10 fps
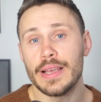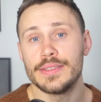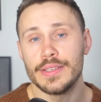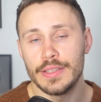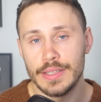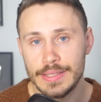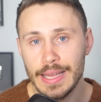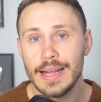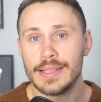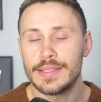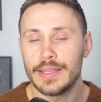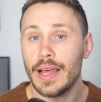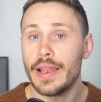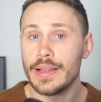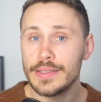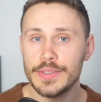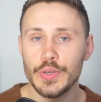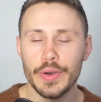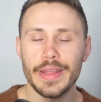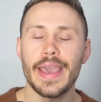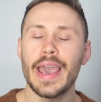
mesi di distanza dalle elezioni,